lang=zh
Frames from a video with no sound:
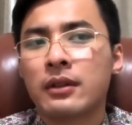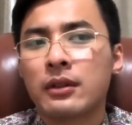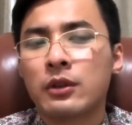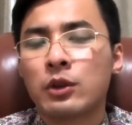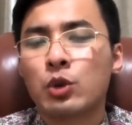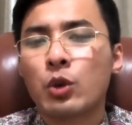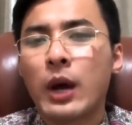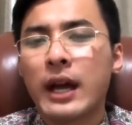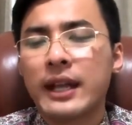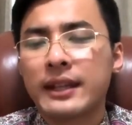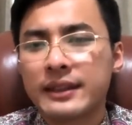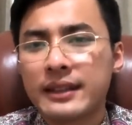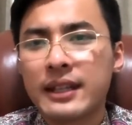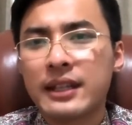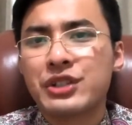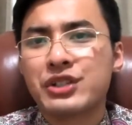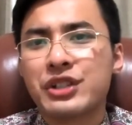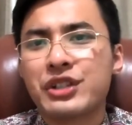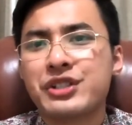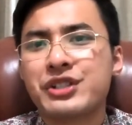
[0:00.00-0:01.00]
断电
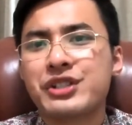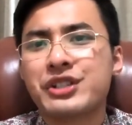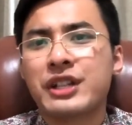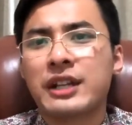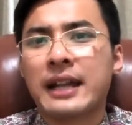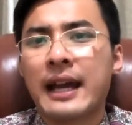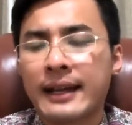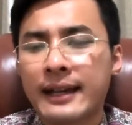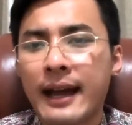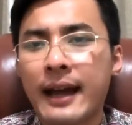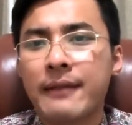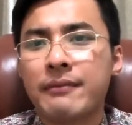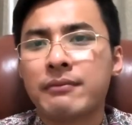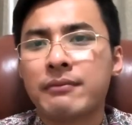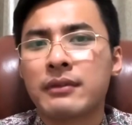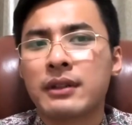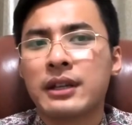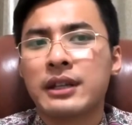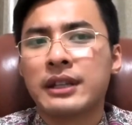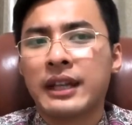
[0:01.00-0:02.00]
的这个事情来看，
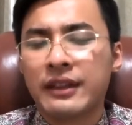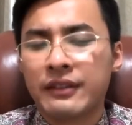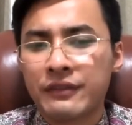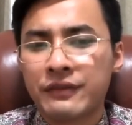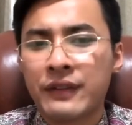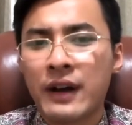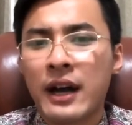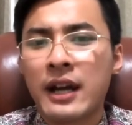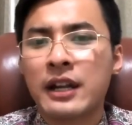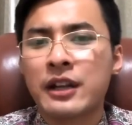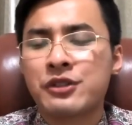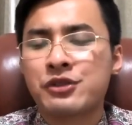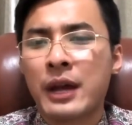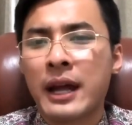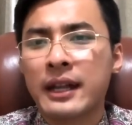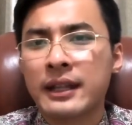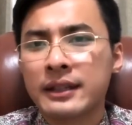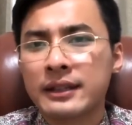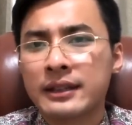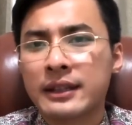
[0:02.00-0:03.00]
引发了
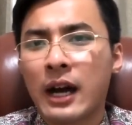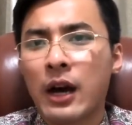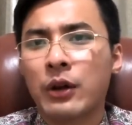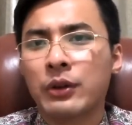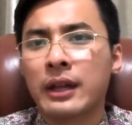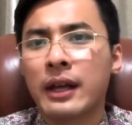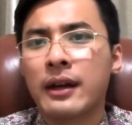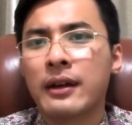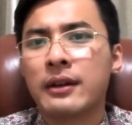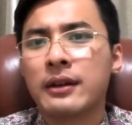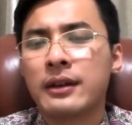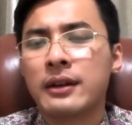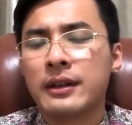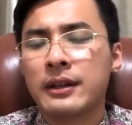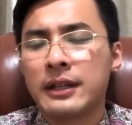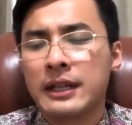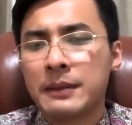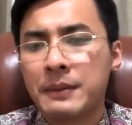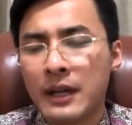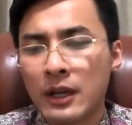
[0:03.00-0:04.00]
全岛的
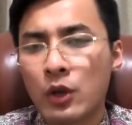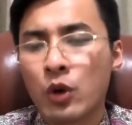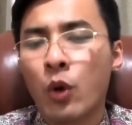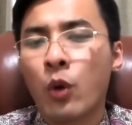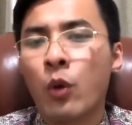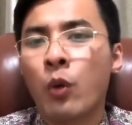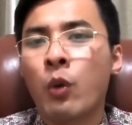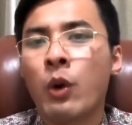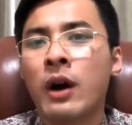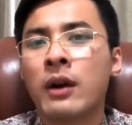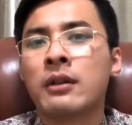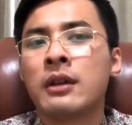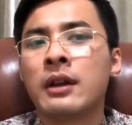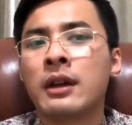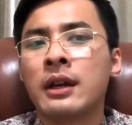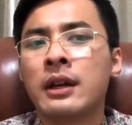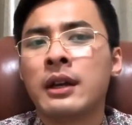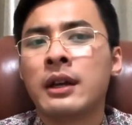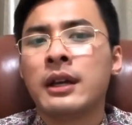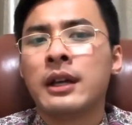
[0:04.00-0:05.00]
一片恐慌，
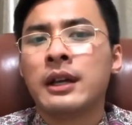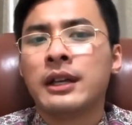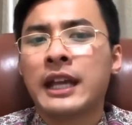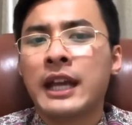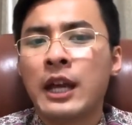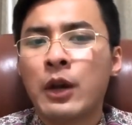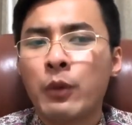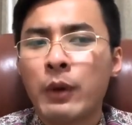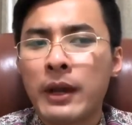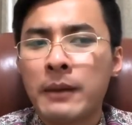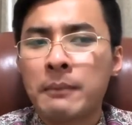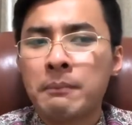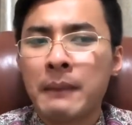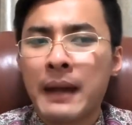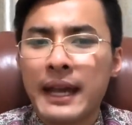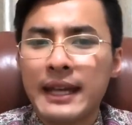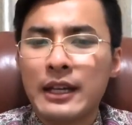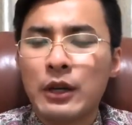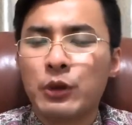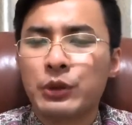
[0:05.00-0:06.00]
因为
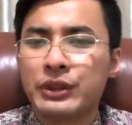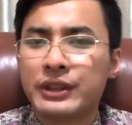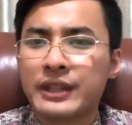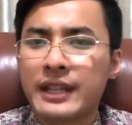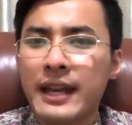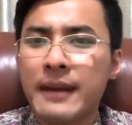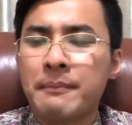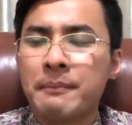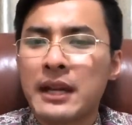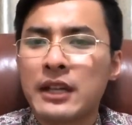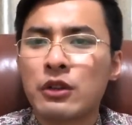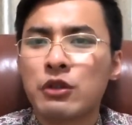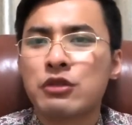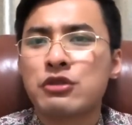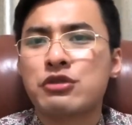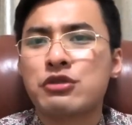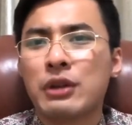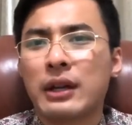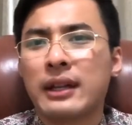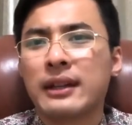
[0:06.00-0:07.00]
没有电、没有
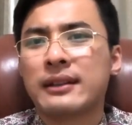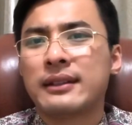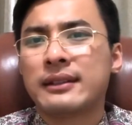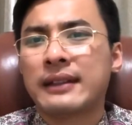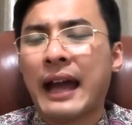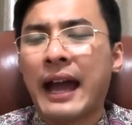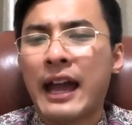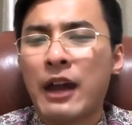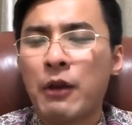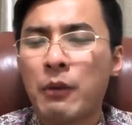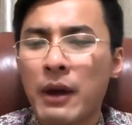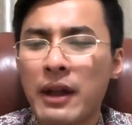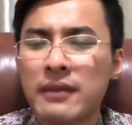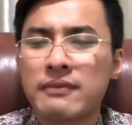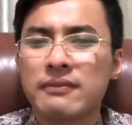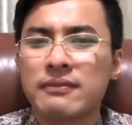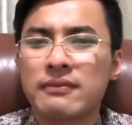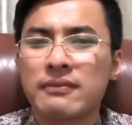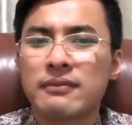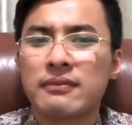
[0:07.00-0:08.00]
水，台湾
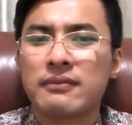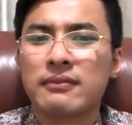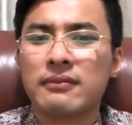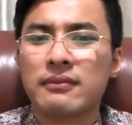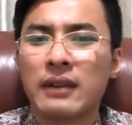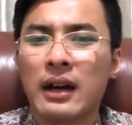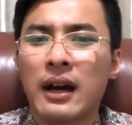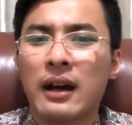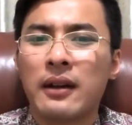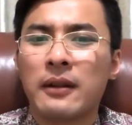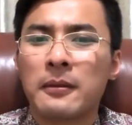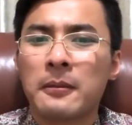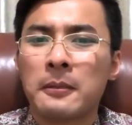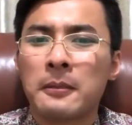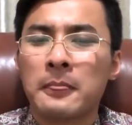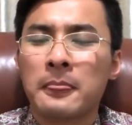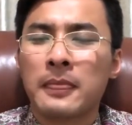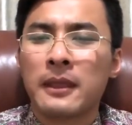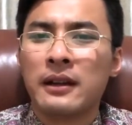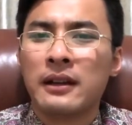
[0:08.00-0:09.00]
啊，
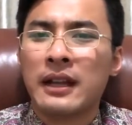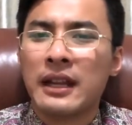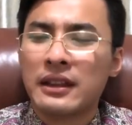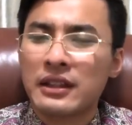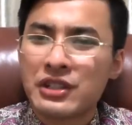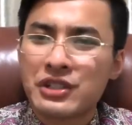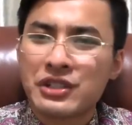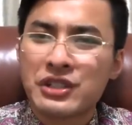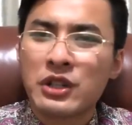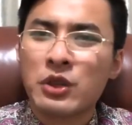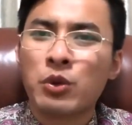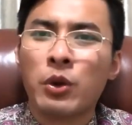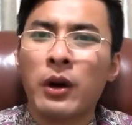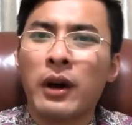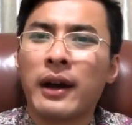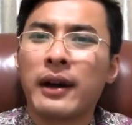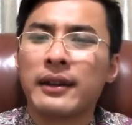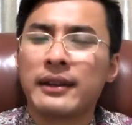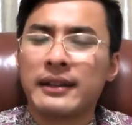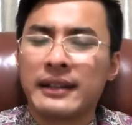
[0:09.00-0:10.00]
人的生活
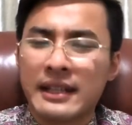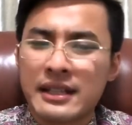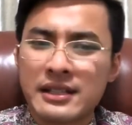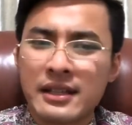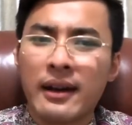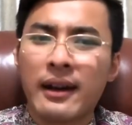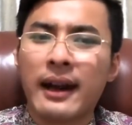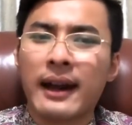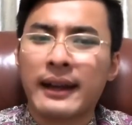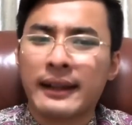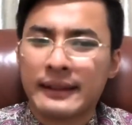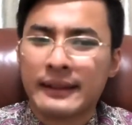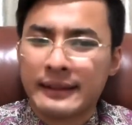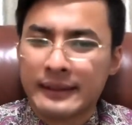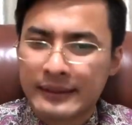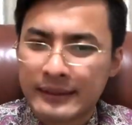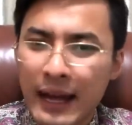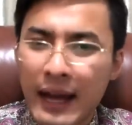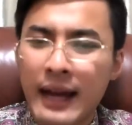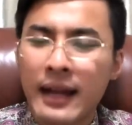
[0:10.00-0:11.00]
影响很
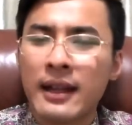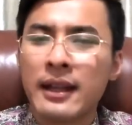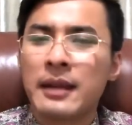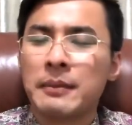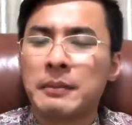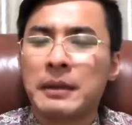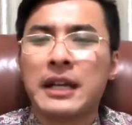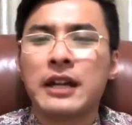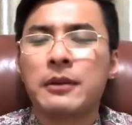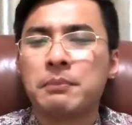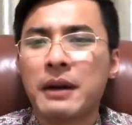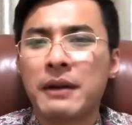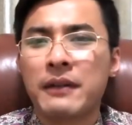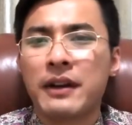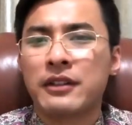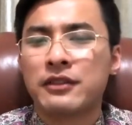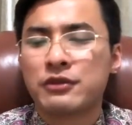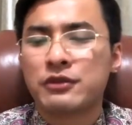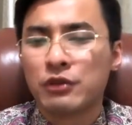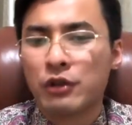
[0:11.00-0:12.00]
大，没有办法
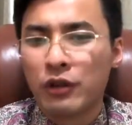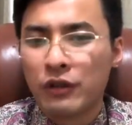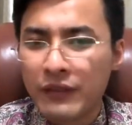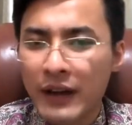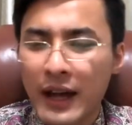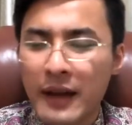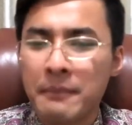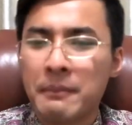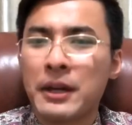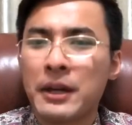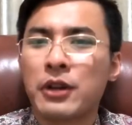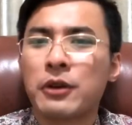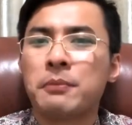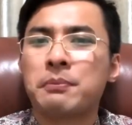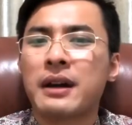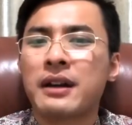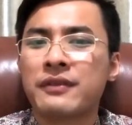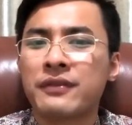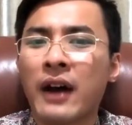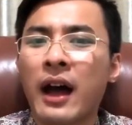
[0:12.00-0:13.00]
做饭，没有
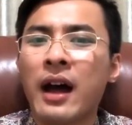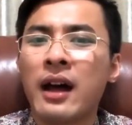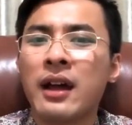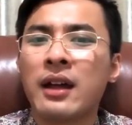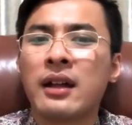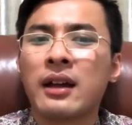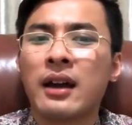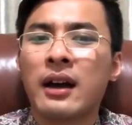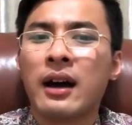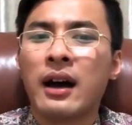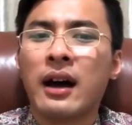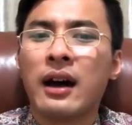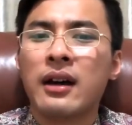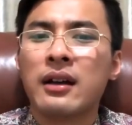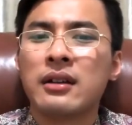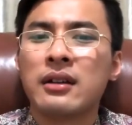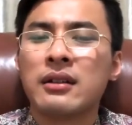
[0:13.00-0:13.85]
办法啊，